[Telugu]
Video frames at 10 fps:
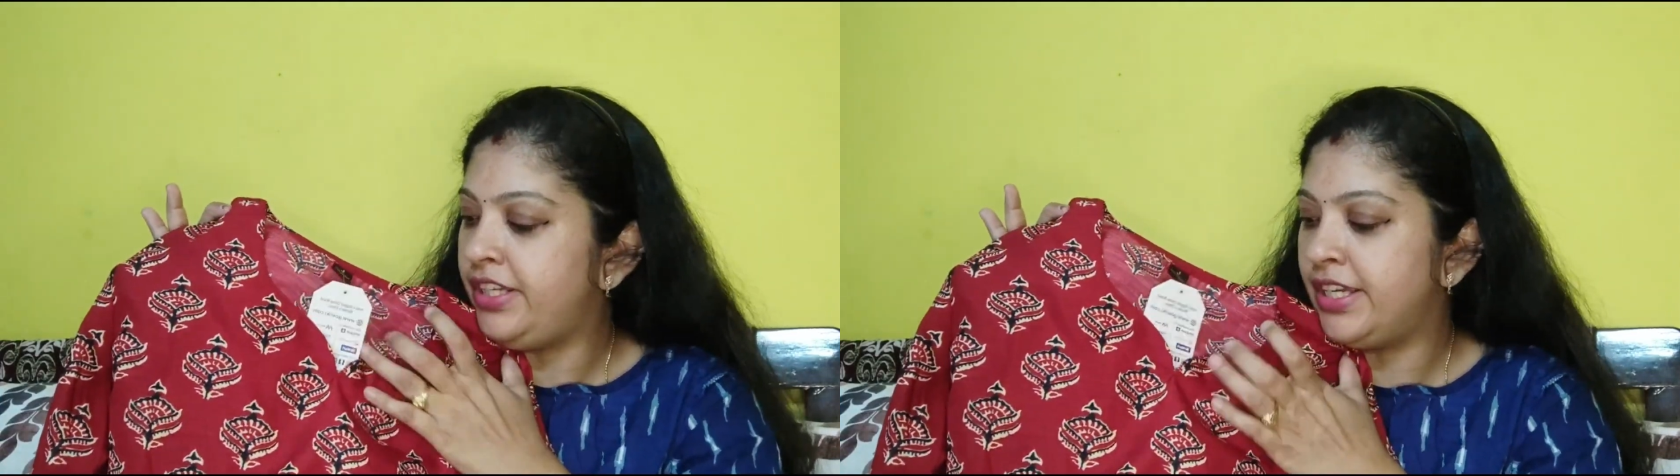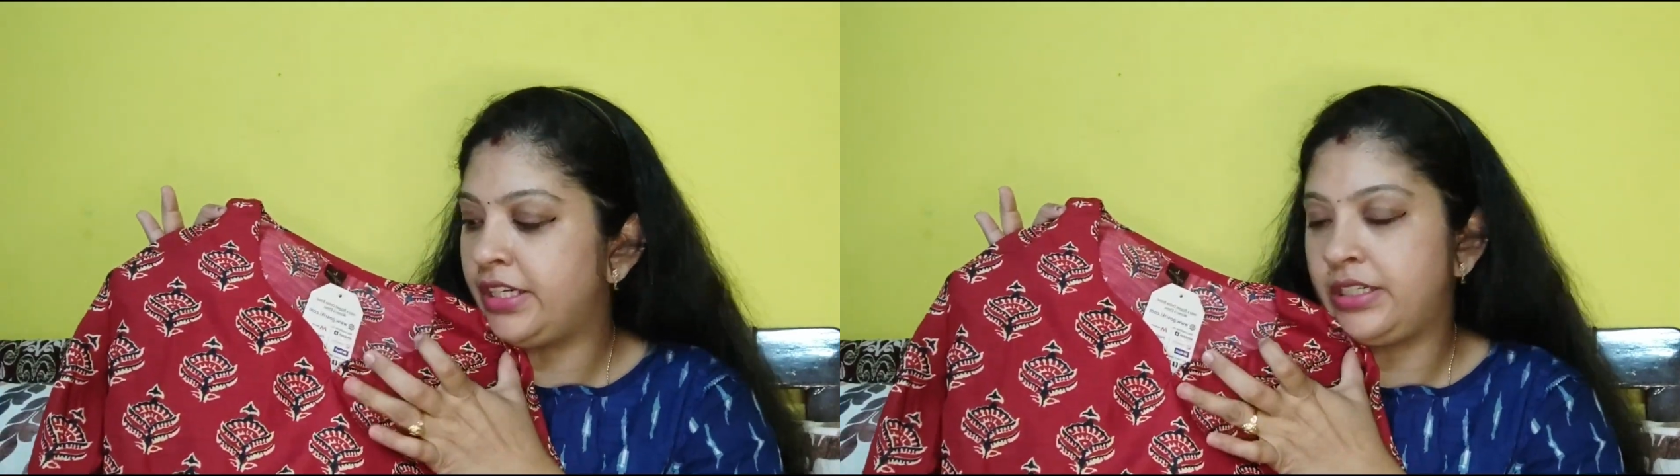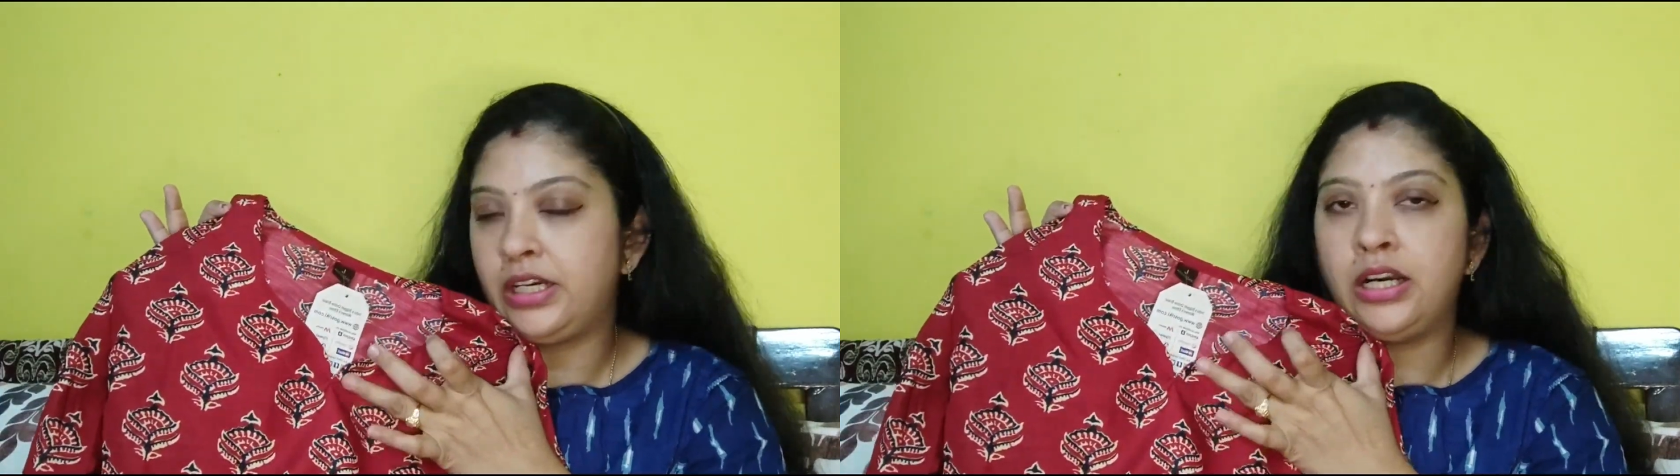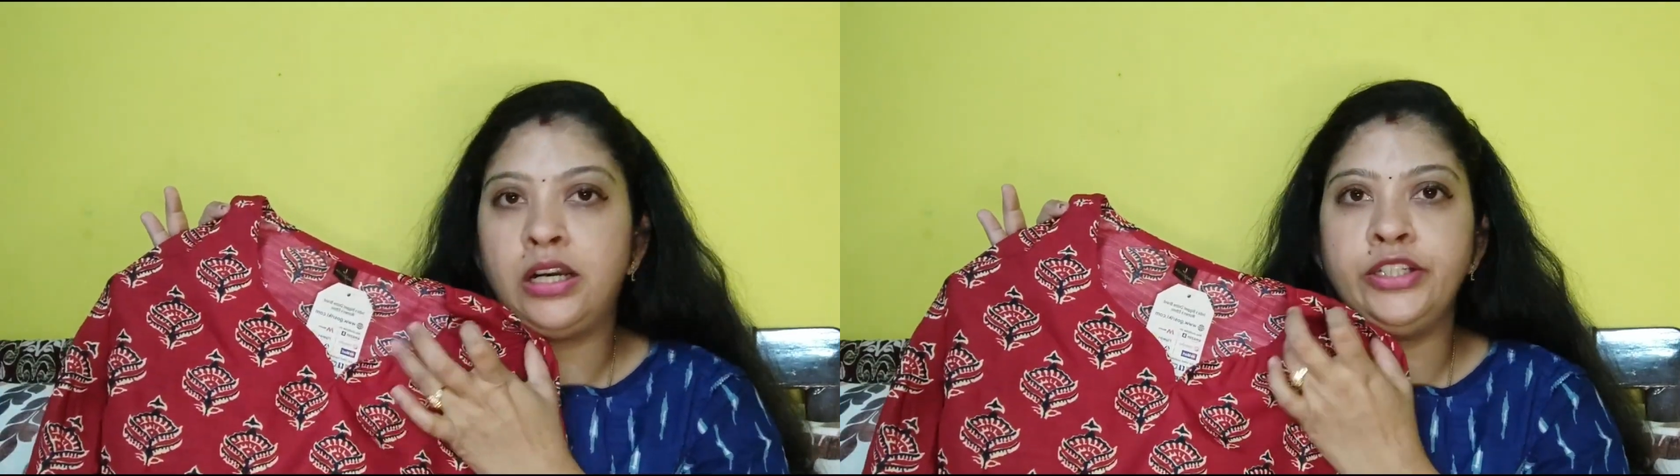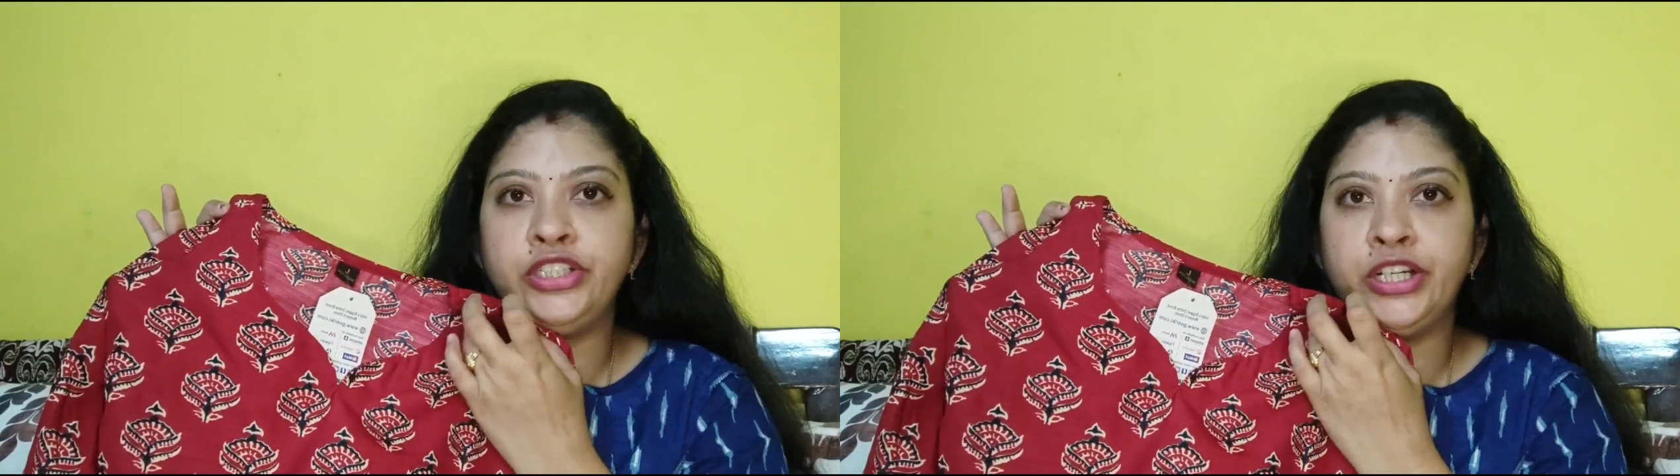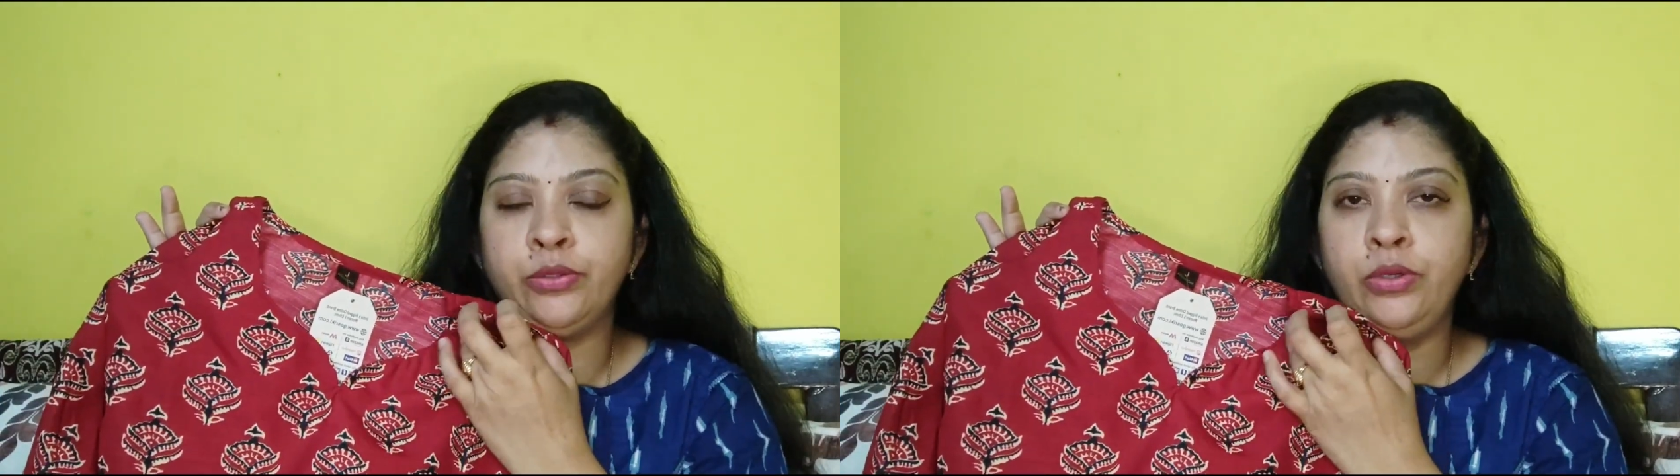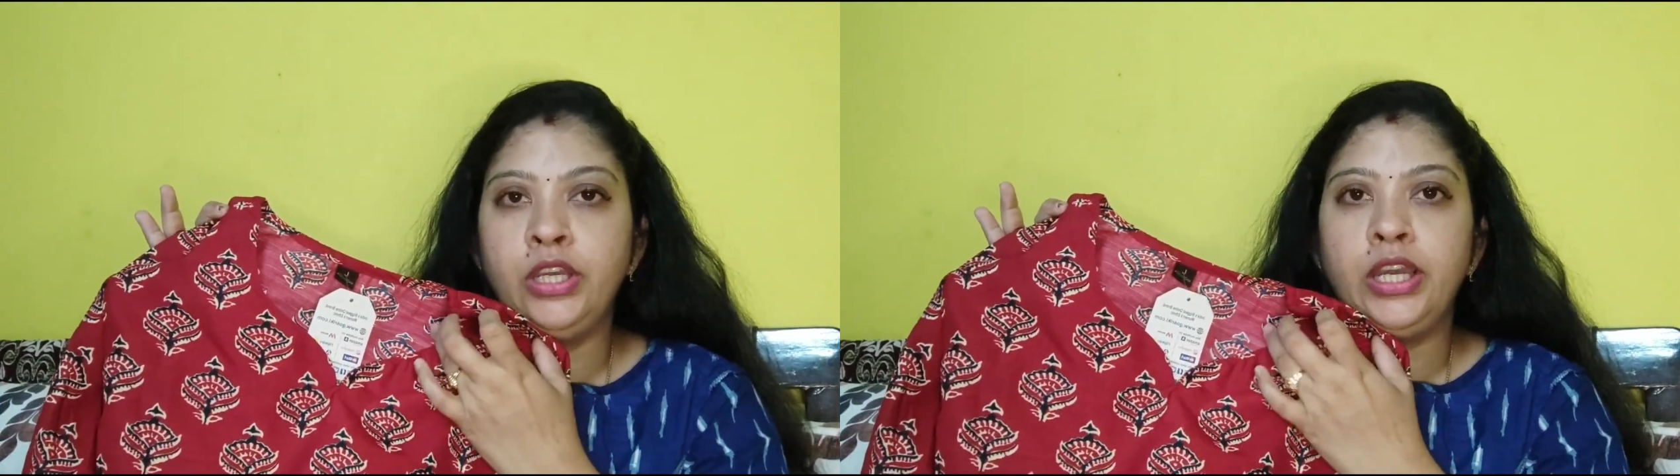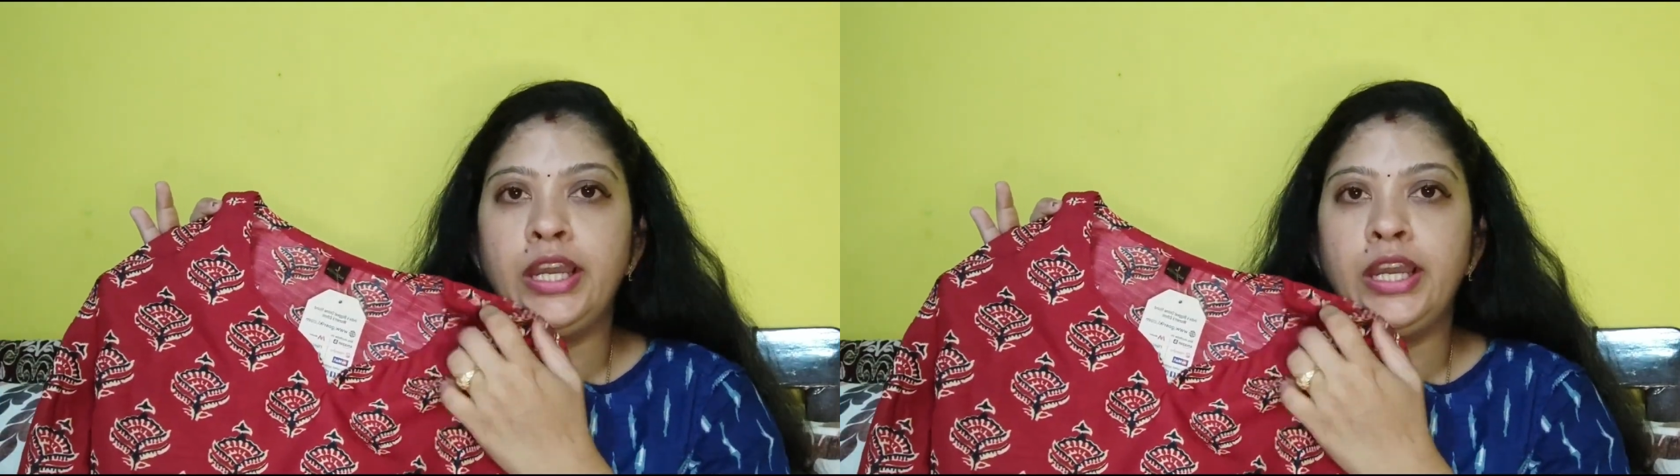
వీనెక్ uh, ఇచ్చాడు